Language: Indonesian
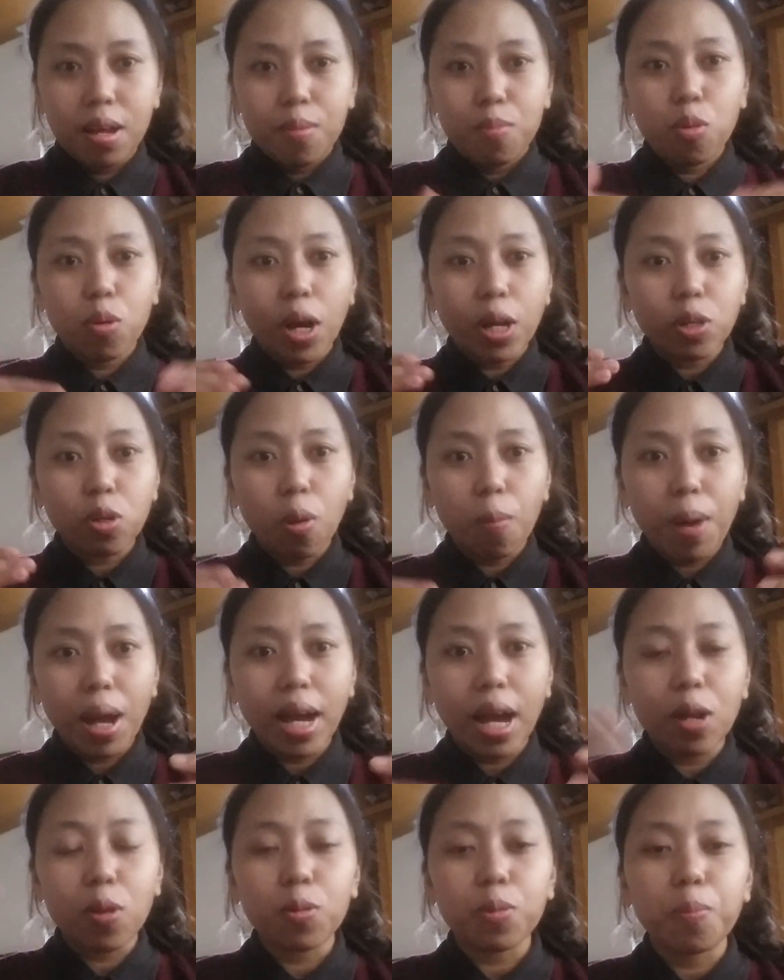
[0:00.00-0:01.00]
Bukan Doma
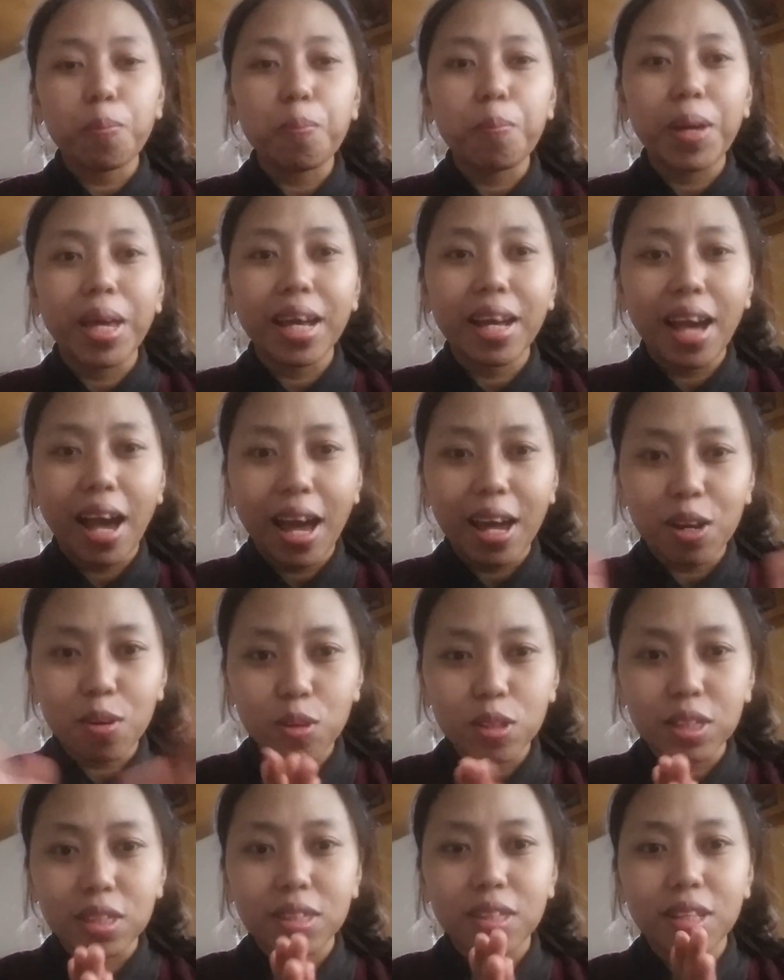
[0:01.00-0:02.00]
Garut, Me
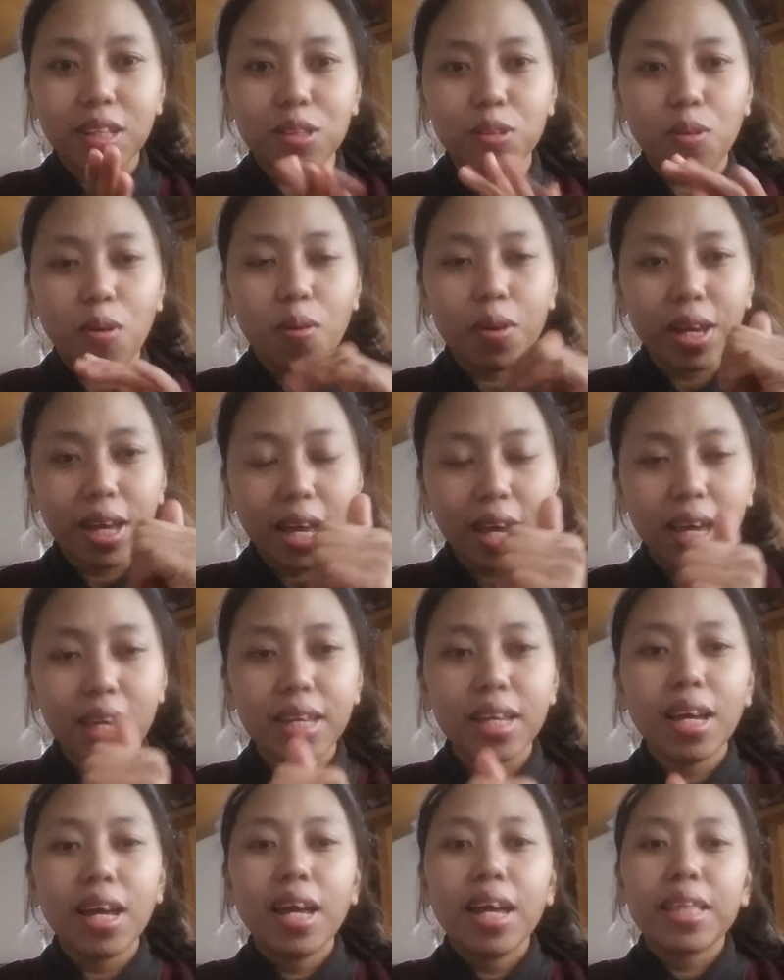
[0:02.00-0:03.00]
Garut itu
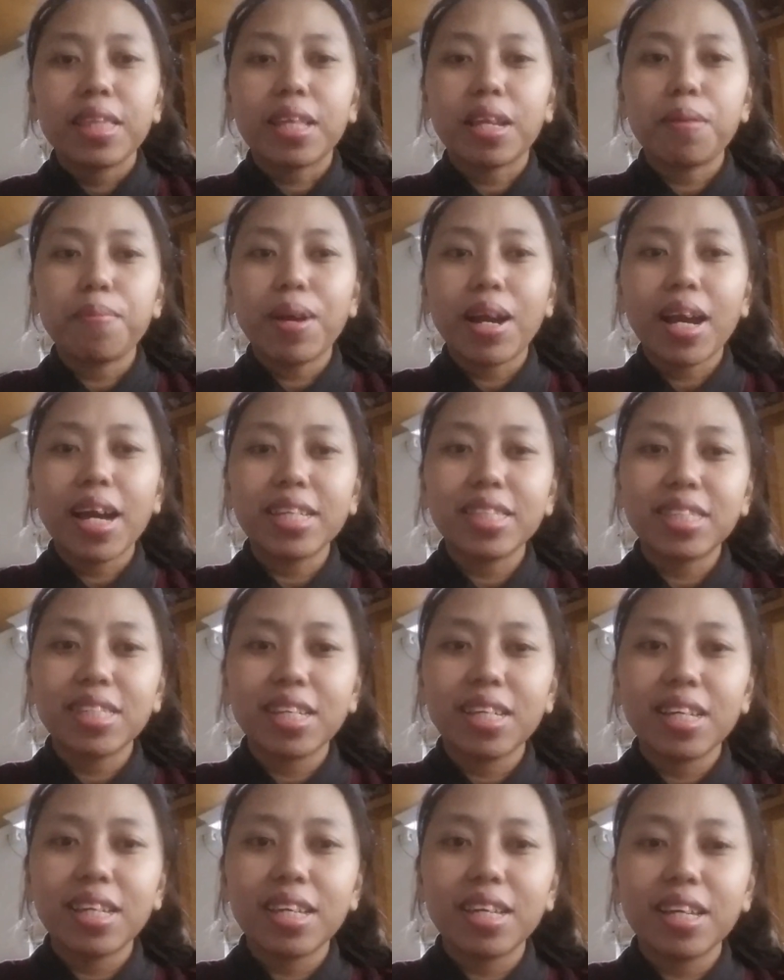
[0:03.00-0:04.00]
oke. Terima
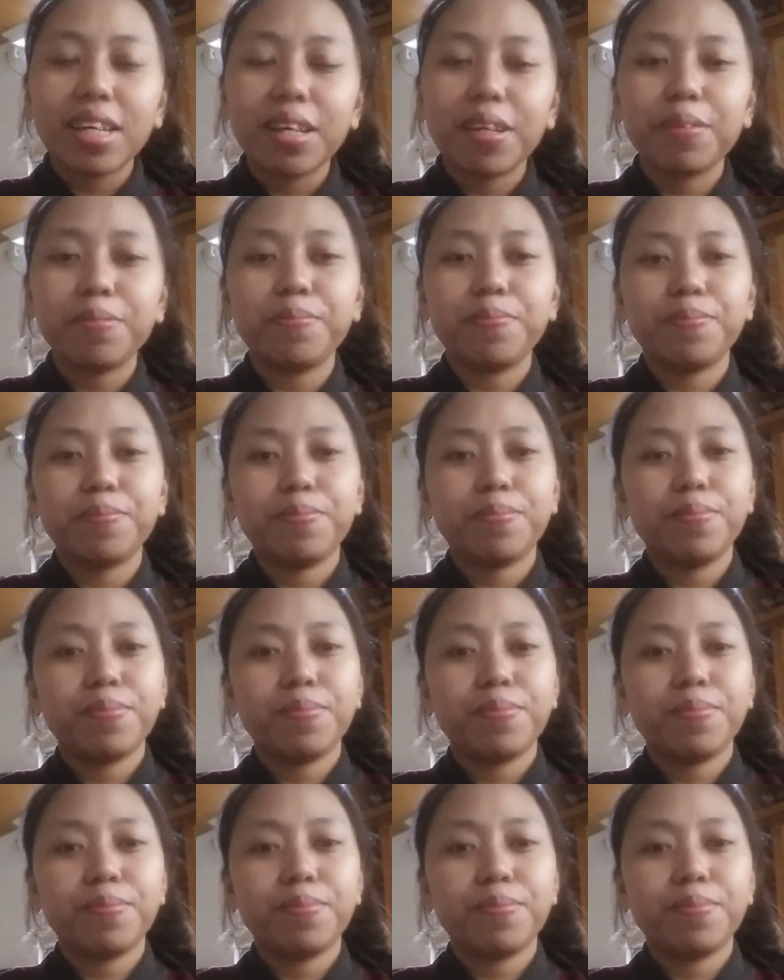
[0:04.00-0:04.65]
kasih.